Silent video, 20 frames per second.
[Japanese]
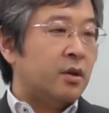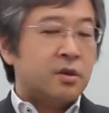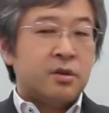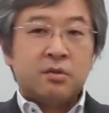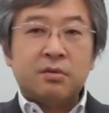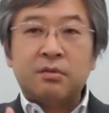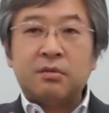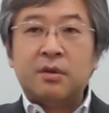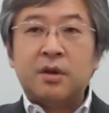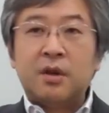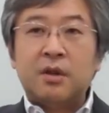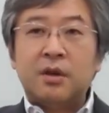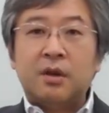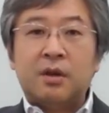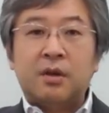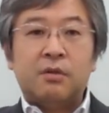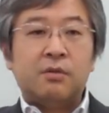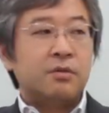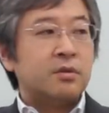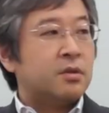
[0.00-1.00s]
一緒になって
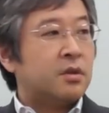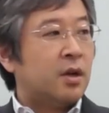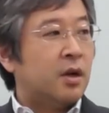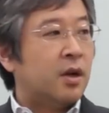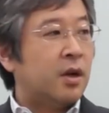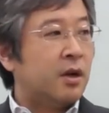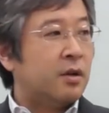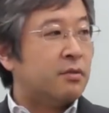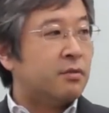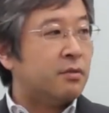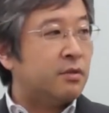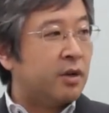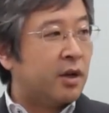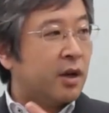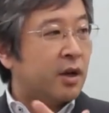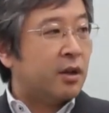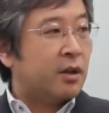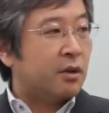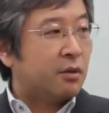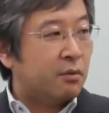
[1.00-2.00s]
議論してなんか作り
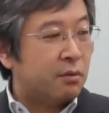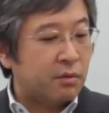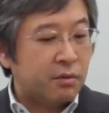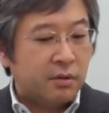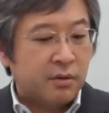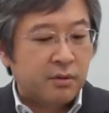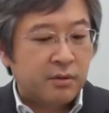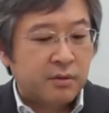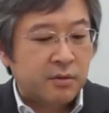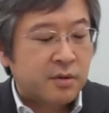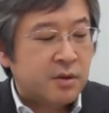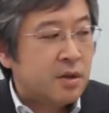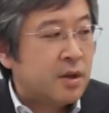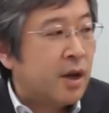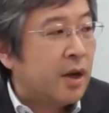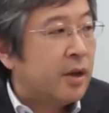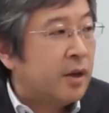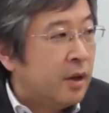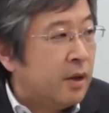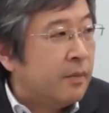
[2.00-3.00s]
上げていこうっていう時
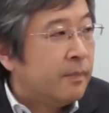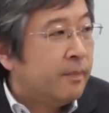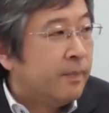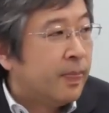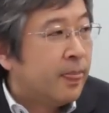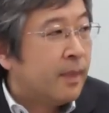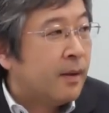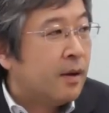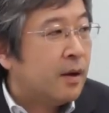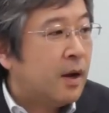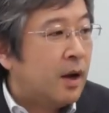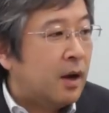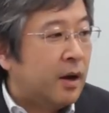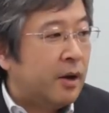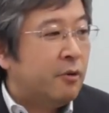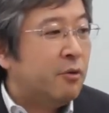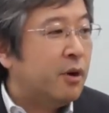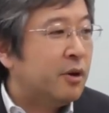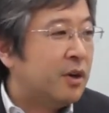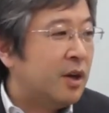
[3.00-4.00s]
代に、官
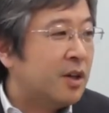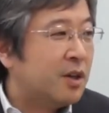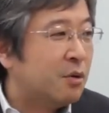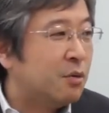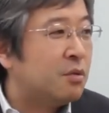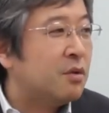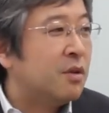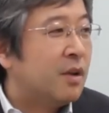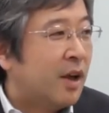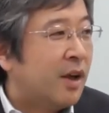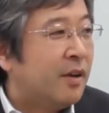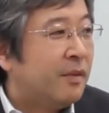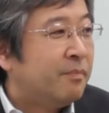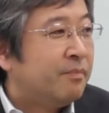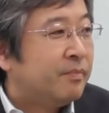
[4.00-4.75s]
が弱くなったことで